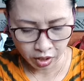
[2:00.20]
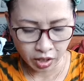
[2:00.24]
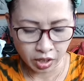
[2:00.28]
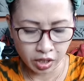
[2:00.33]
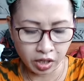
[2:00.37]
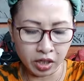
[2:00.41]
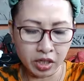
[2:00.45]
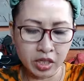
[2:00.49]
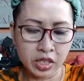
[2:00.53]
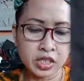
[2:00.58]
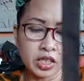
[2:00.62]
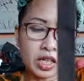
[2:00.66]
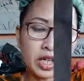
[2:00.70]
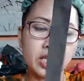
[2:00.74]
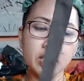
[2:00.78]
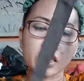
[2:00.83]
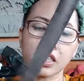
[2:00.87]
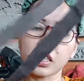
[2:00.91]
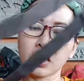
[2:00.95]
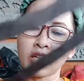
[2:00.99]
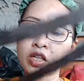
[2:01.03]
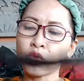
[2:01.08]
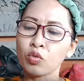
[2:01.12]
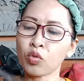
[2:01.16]
ini
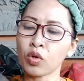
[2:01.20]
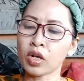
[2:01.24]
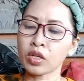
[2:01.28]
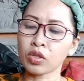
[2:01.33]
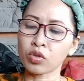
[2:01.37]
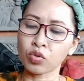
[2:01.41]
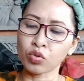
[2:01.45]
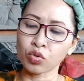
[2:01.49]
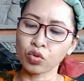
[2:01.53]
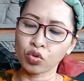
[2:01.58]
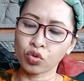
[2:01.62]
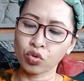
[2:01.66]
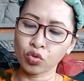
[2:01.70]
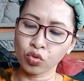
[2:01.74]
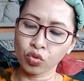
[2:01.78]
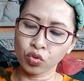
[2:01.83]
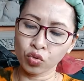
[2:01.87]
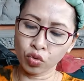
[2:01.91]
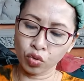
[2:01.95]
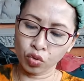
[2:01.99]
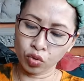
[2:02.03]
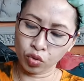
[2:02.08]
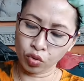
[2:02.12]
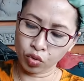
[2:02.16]
size-nya 27 tuh
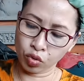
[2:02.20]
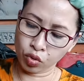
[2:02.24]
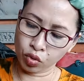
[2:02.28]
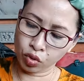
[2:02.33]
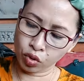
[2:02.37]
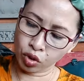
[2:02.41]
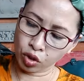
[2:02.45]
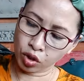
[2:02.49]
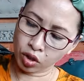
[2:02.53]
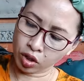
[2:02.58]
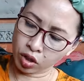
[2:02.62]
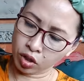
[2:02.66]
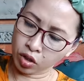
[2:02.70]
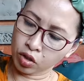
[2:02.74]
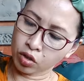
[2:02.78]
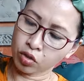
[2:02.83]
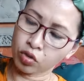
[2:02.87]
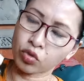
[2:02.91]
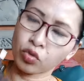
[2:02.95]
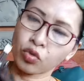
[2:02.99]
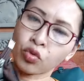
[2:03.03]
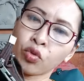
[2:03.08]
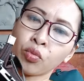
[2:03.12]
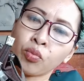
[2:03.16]

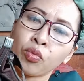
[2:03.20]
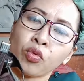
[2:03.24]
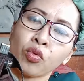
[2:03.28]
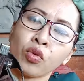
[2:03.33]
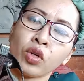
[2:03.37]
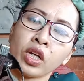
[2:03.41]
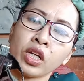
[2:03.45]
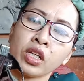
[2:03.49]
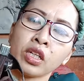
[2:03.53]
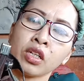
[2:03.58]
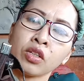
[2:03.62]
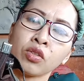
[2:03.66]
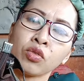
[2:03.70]
puringnya